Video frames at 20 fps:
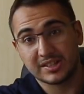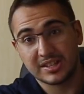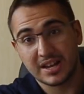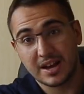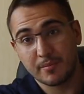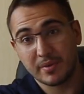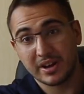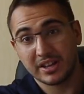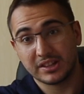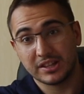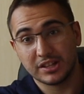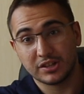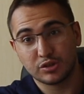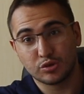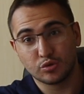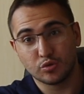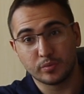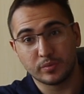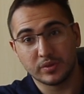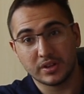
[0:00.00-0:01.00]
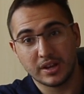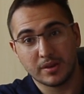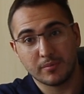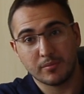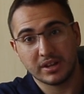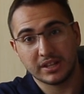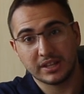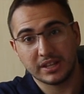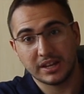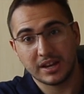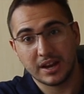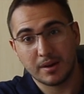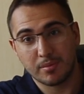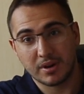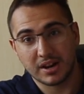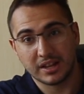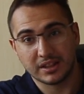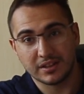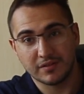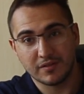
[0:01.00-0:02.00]
самая доступная модель
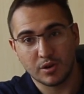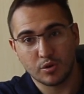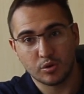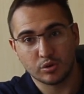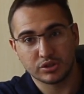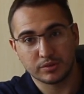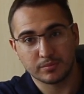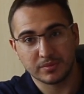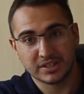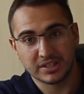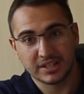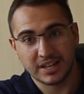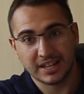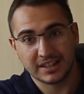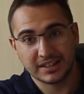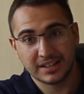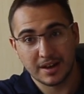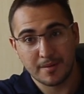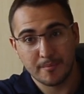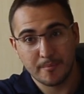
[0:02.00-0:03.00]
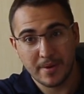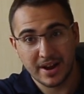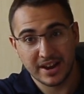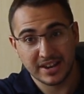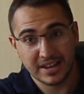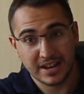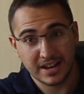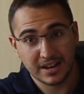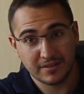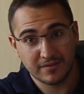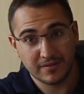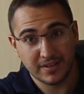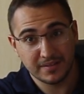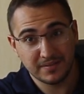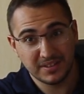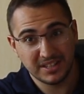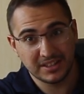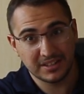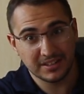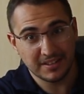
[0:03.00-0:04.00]
обратного осмоса от компании
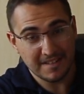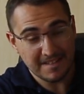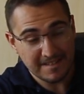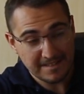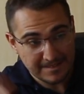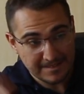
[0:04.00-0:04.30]
Aquavit –